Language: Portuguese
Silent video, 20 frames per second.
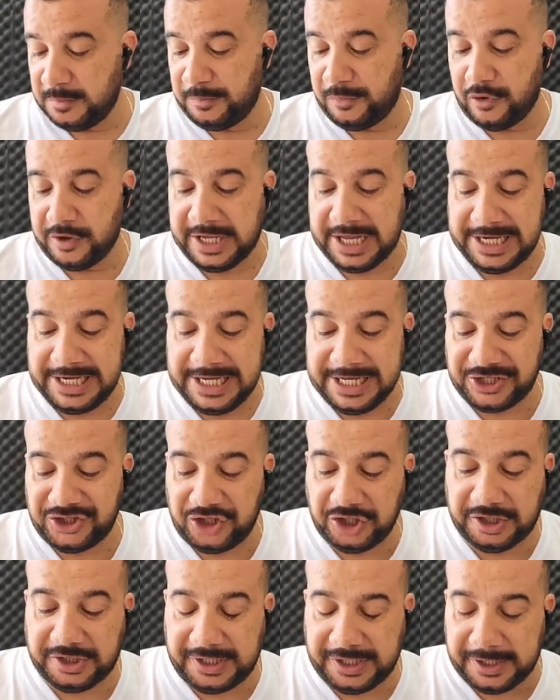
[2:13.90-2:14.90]
Porque
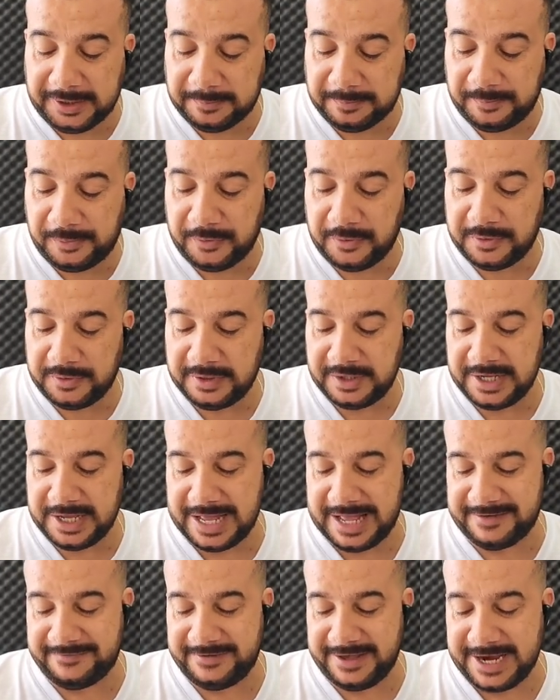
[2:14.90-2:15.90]
neste tempo
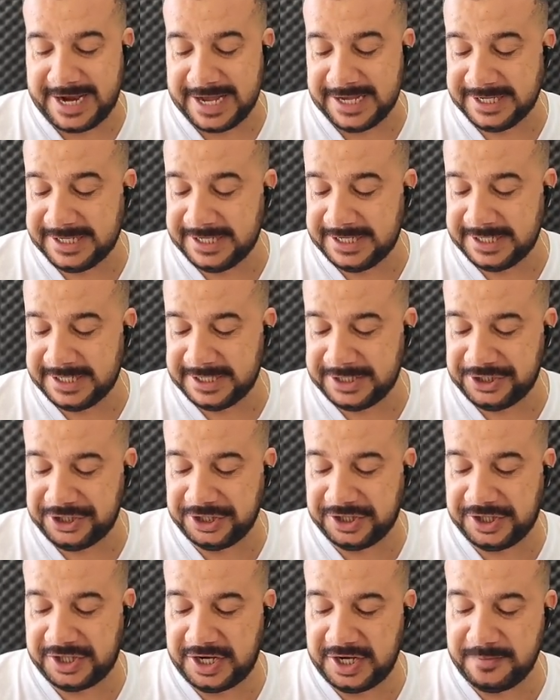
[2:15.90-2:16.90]
haverá
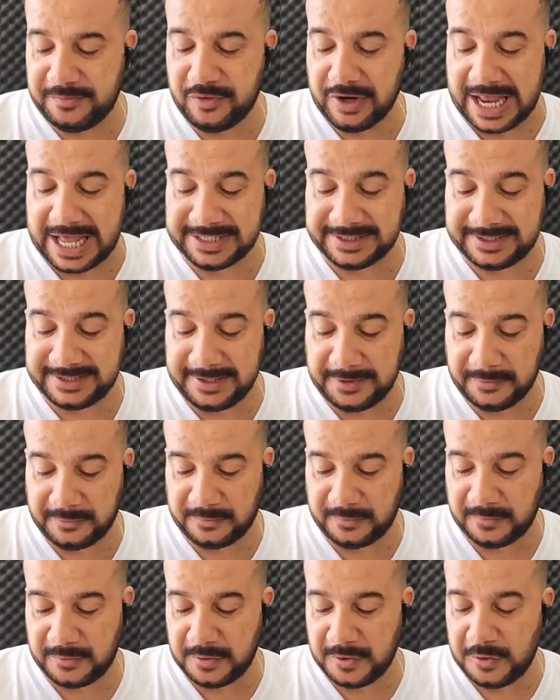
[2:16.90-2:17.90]
grande
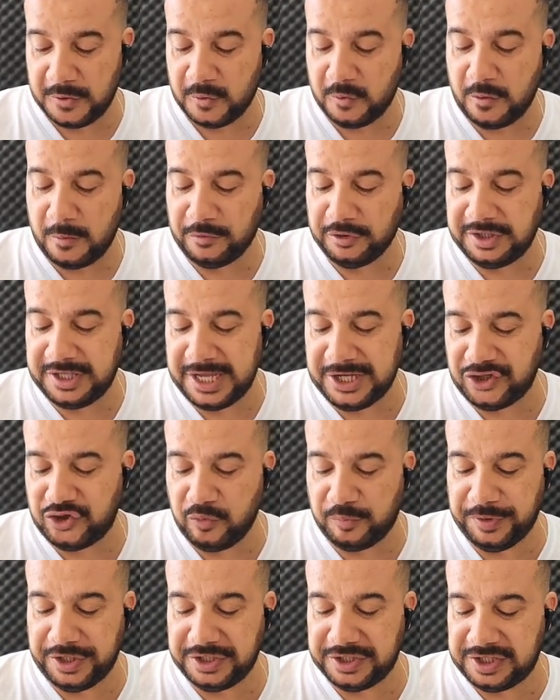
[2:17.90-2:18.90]
tribulação, como
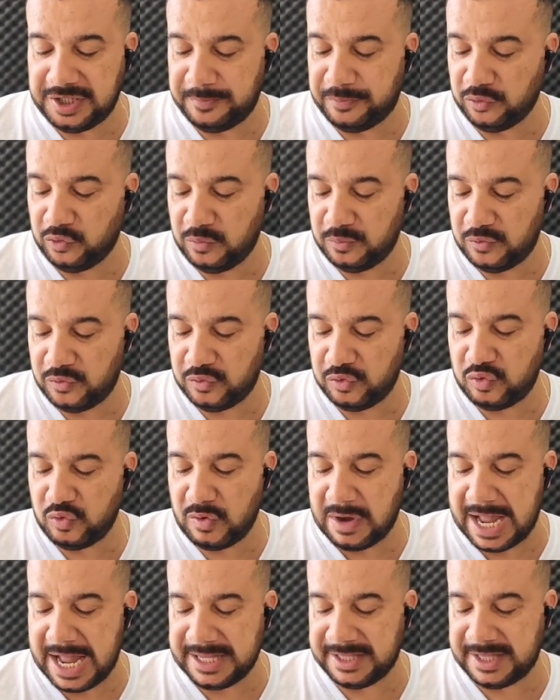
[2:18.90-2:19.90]
desde o princípio do
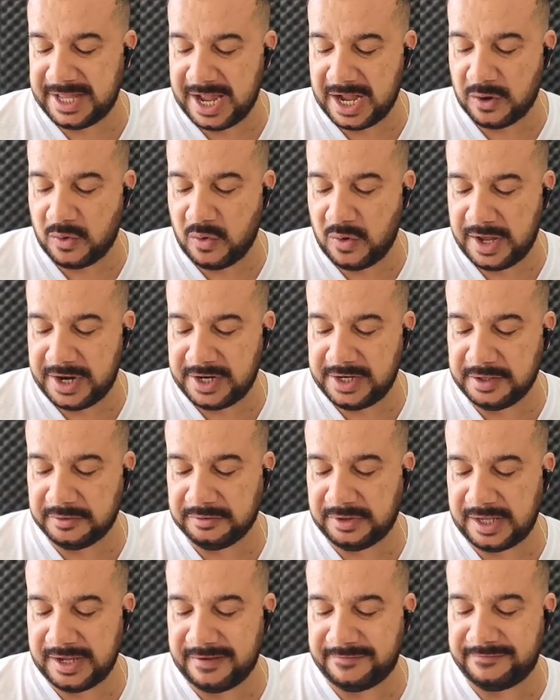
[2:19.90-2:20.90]
mundo até agora
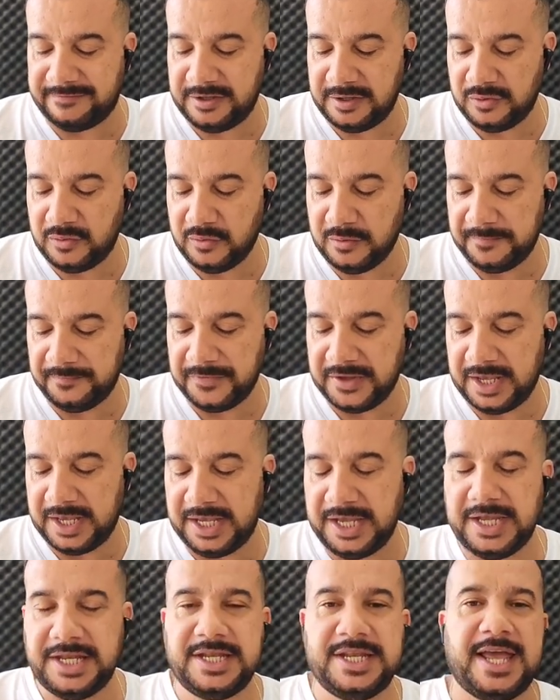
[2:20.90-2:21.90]
não tem havido
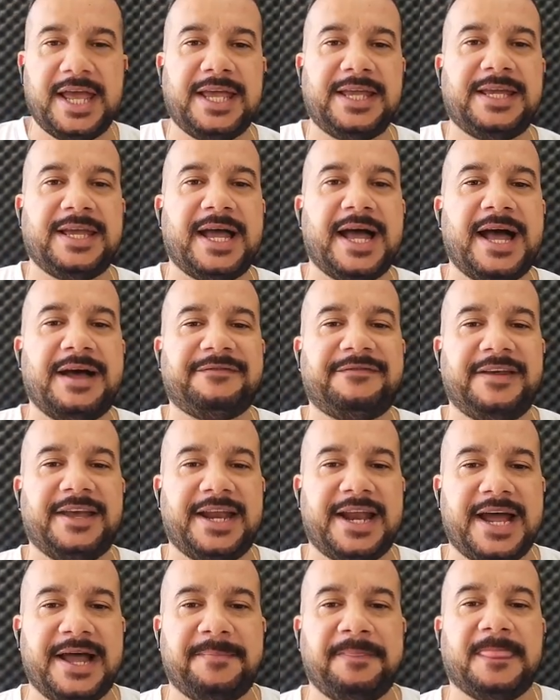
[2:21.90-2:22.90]
e nem
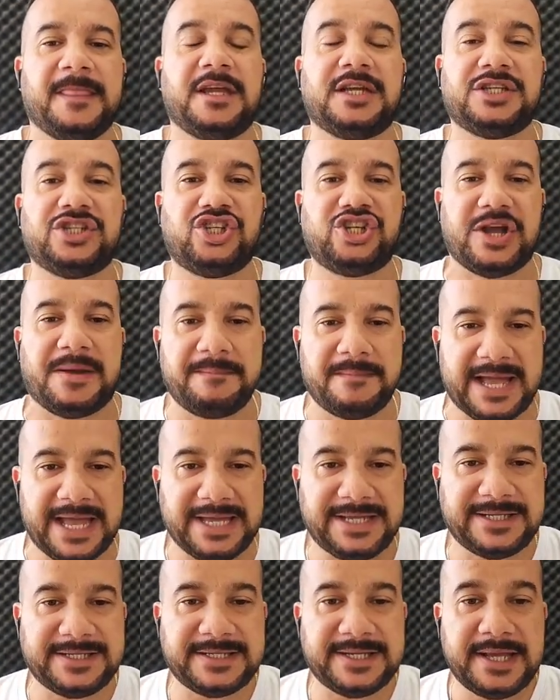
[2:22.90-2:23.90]
haverá
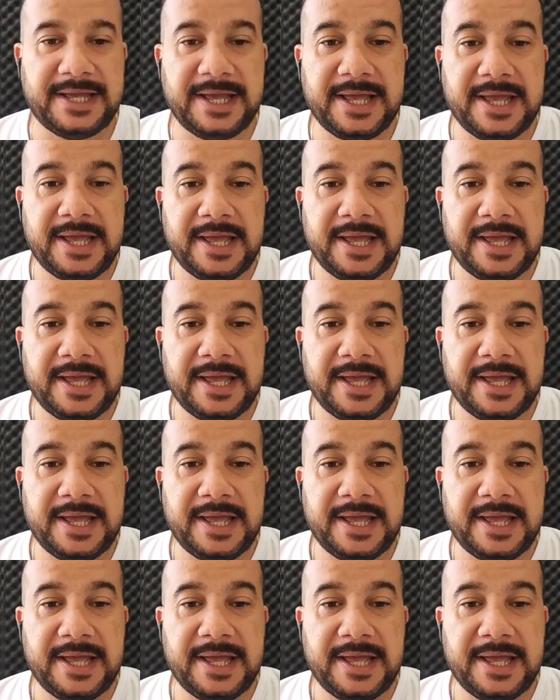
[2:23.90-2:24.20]
jamais.